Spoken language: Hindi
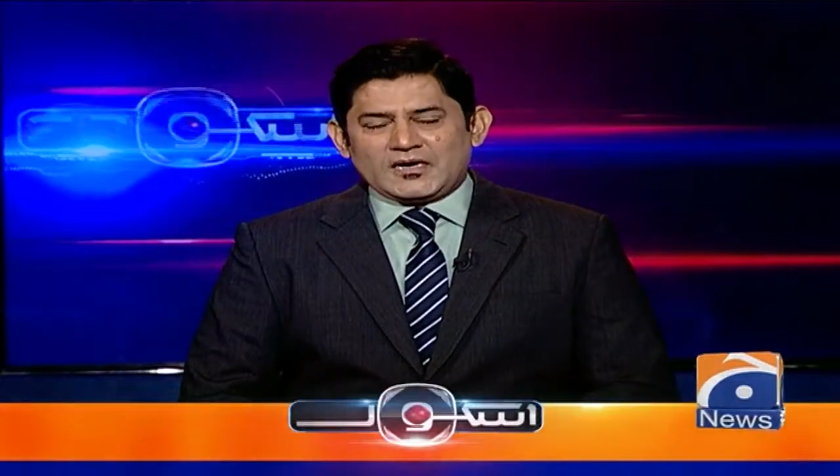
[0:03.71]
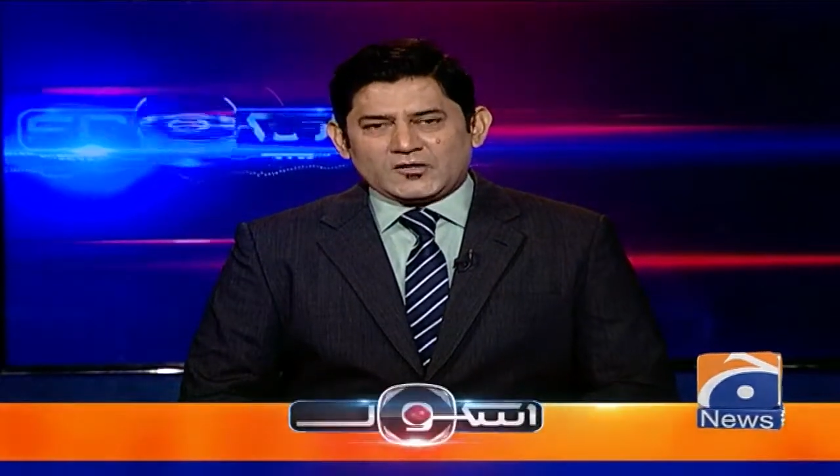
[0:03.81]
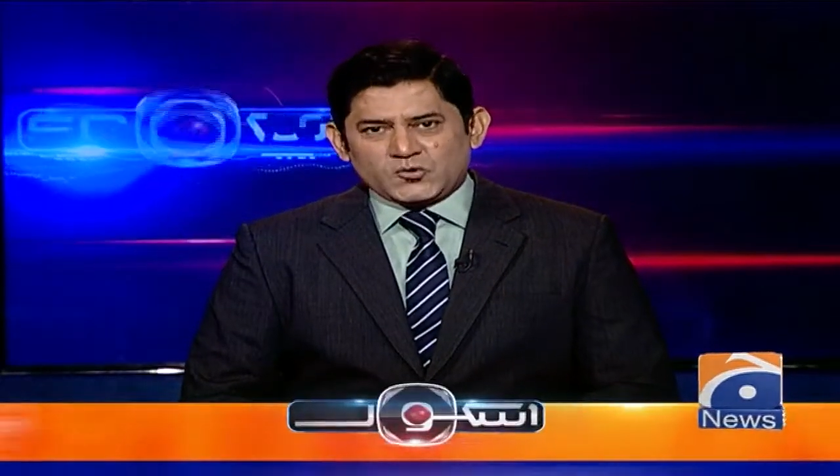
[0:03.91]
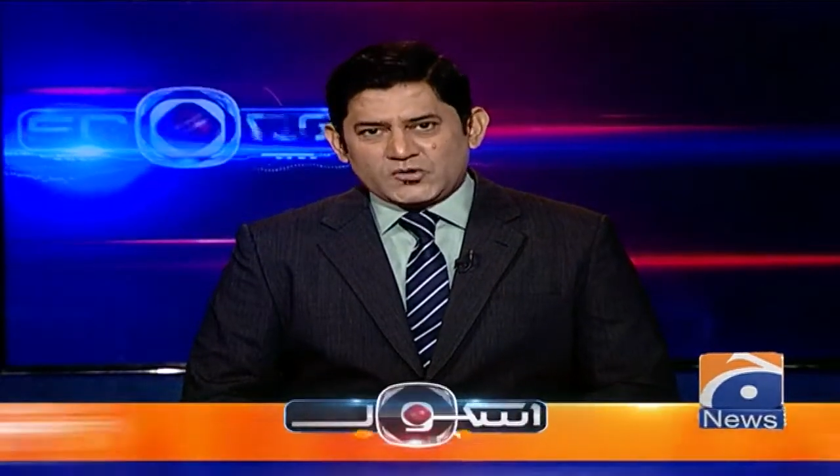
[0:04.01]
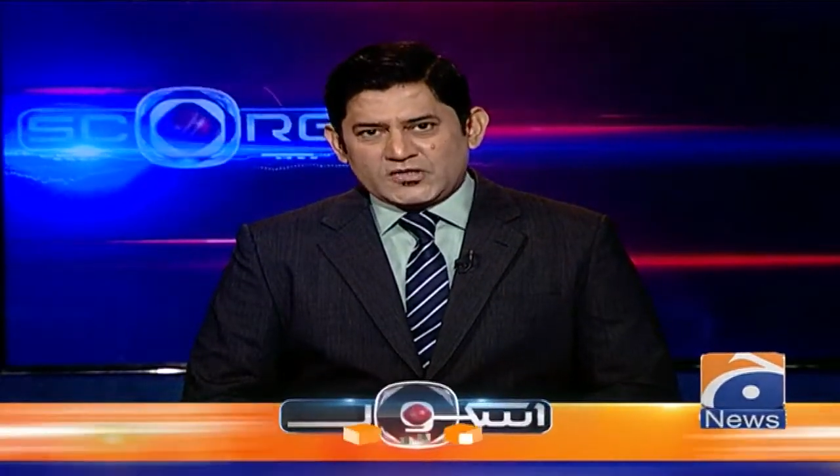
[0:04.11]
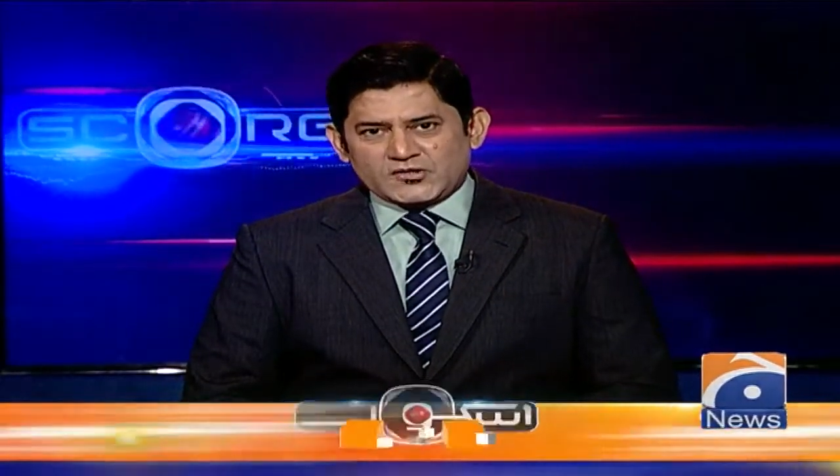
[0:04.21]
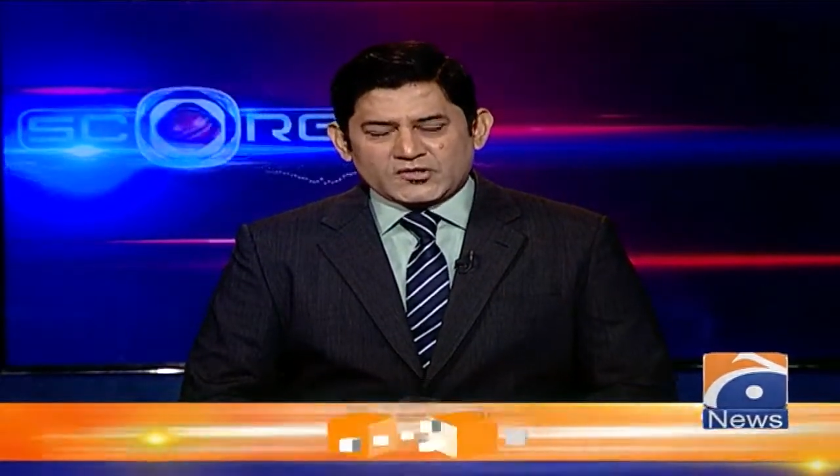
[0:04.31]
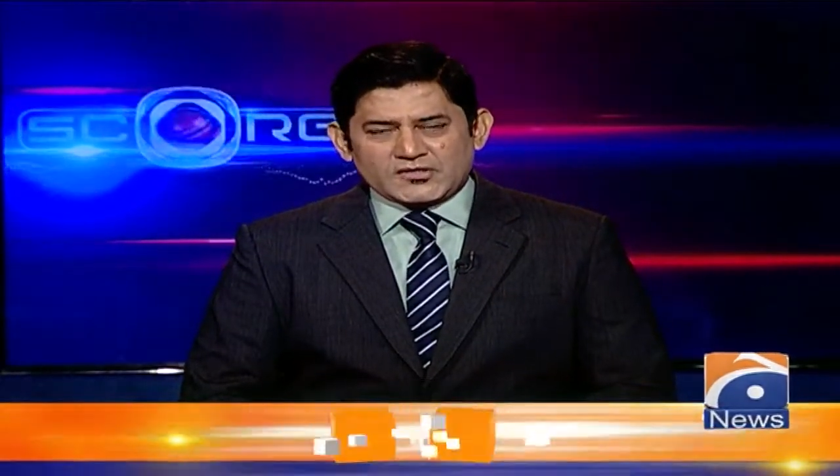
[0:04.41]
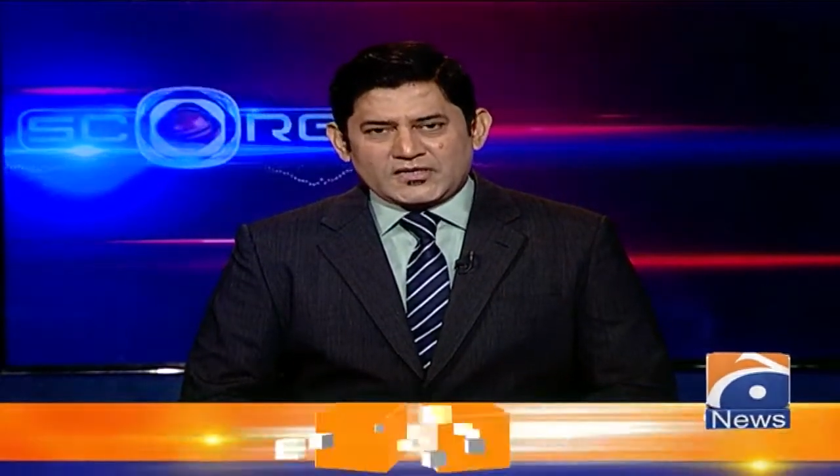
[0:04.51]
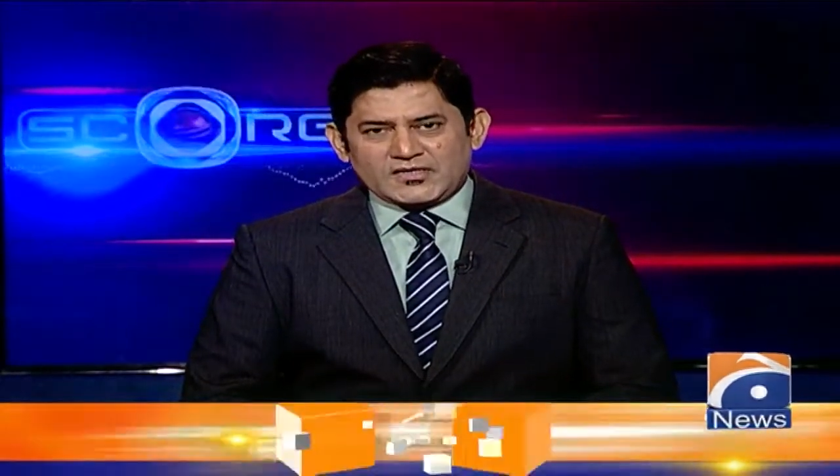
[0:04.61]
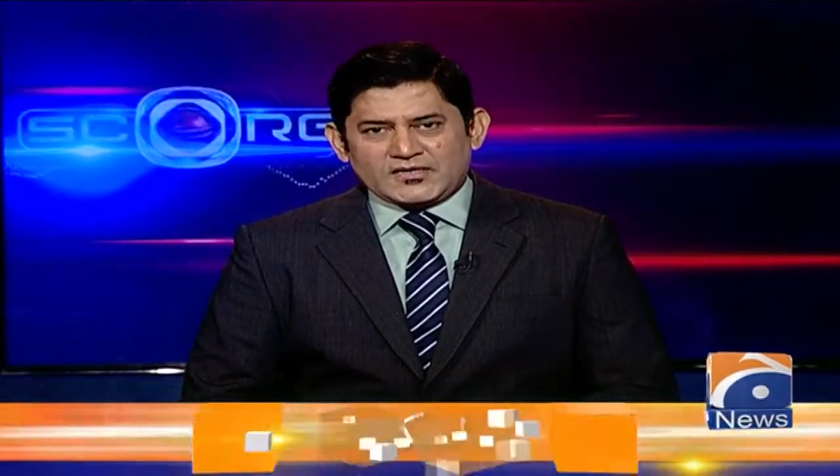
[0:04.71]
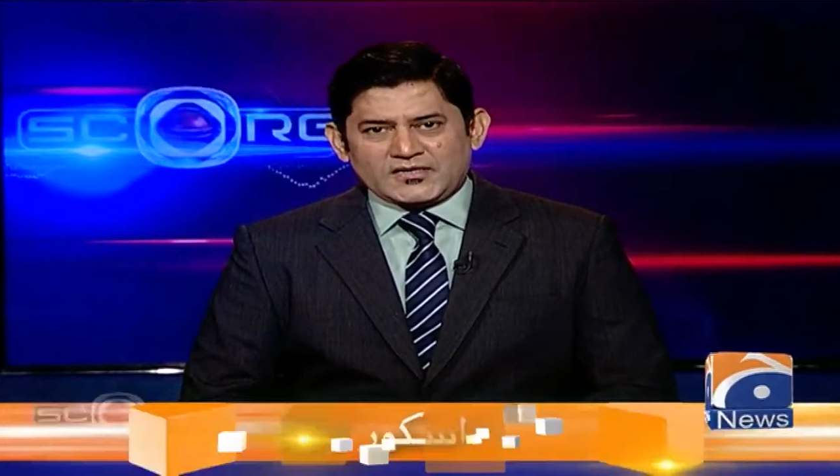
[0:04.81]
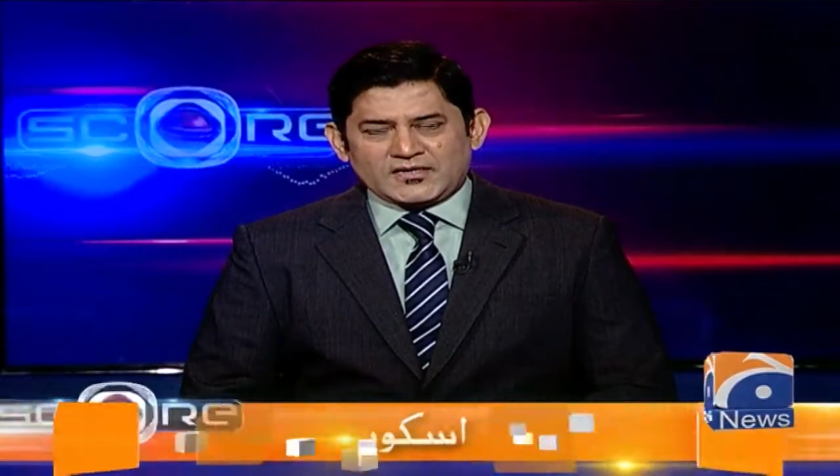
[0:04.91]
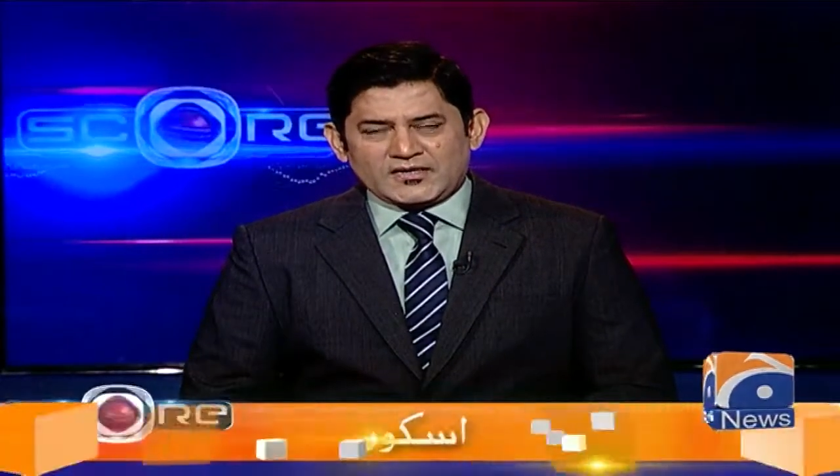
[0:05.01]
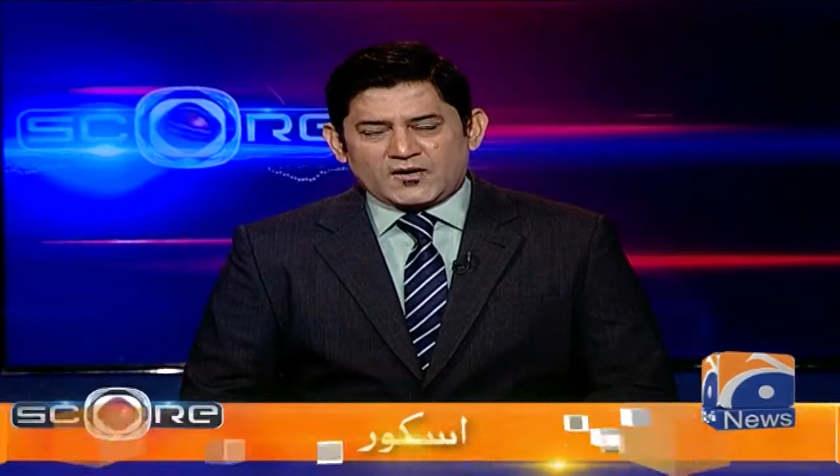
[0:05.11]
एसोसिएशन
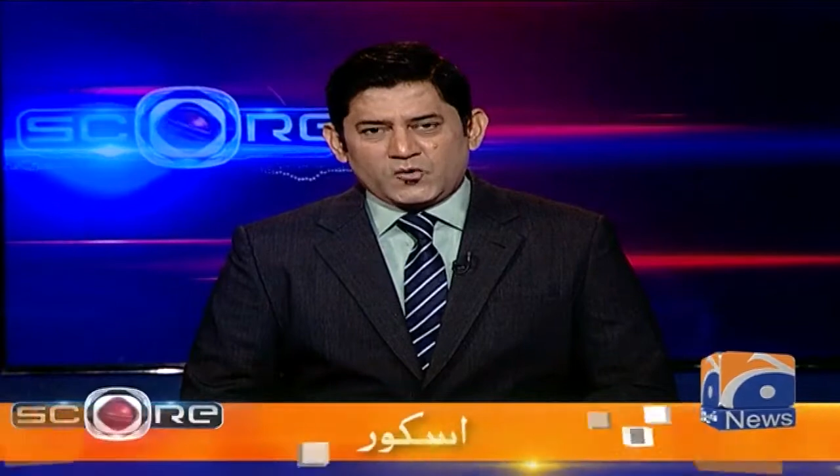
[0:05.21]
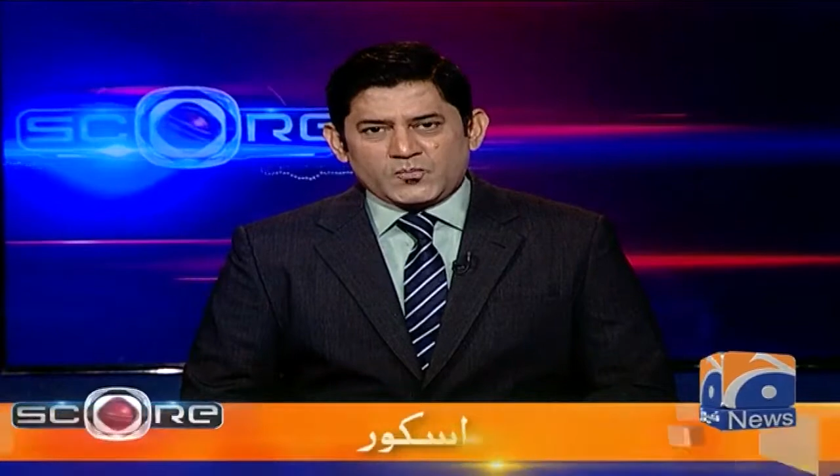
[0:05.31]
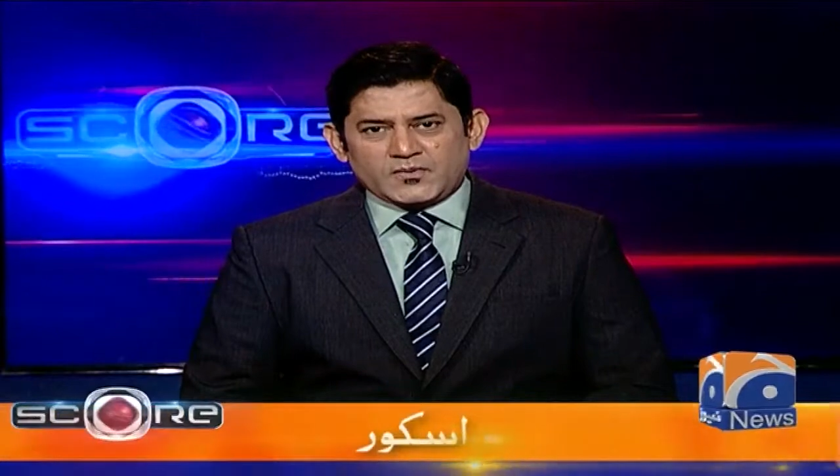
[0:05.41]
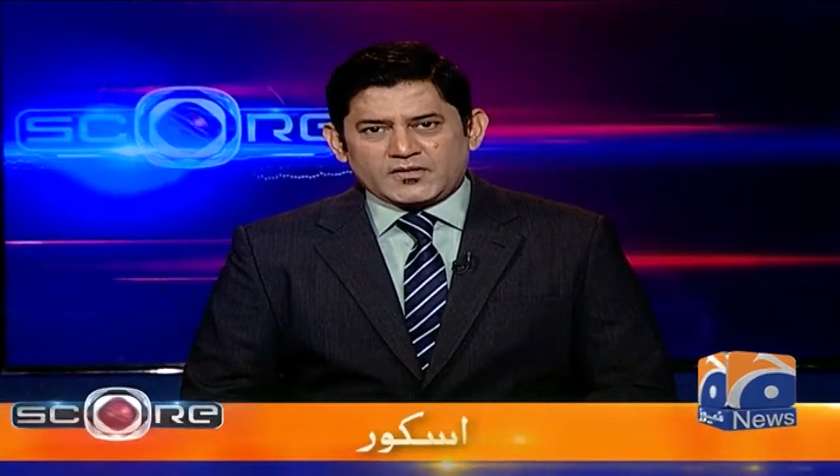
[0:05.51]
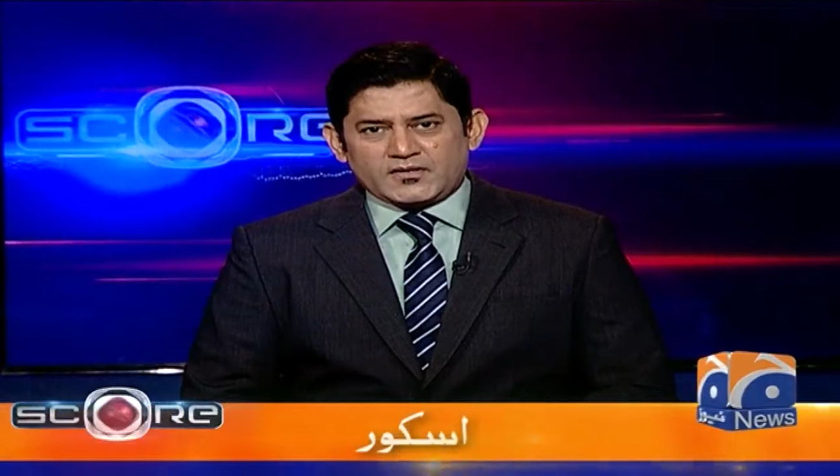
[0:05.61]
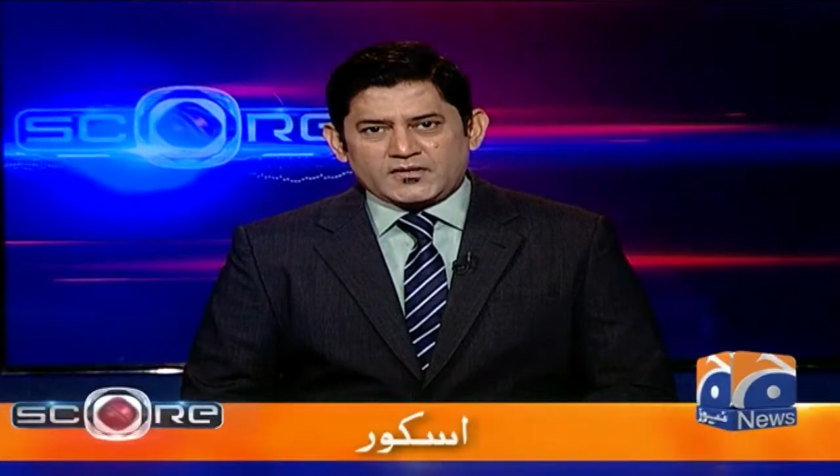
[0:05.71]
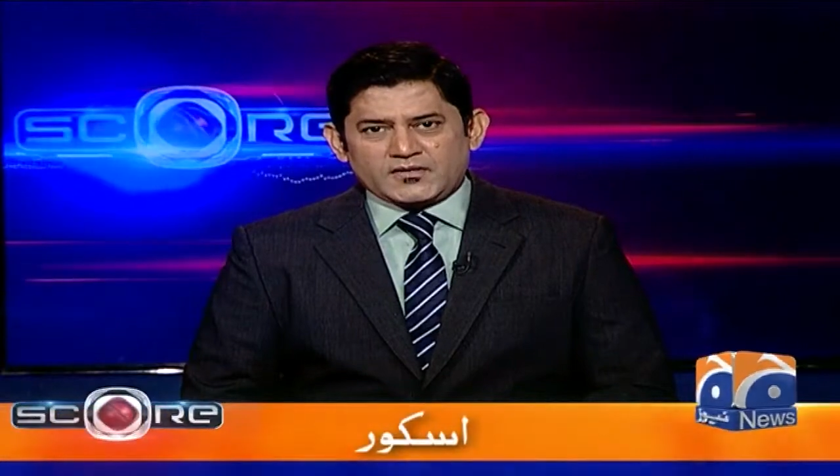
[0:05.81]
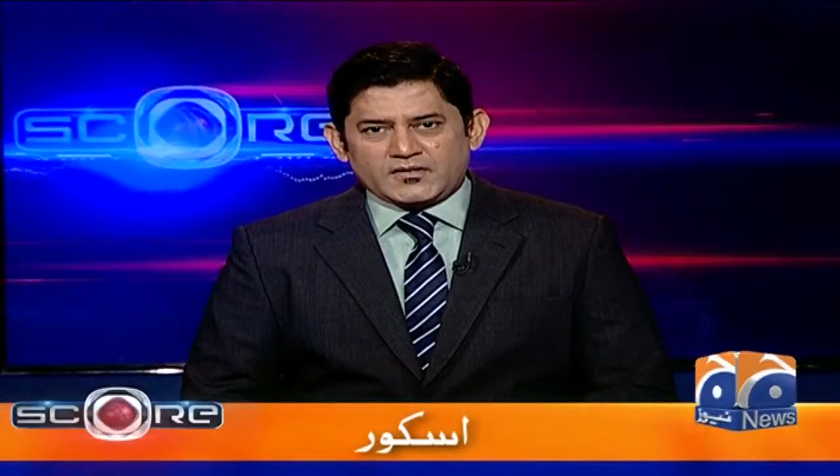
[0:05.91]
के ग्राउंड पर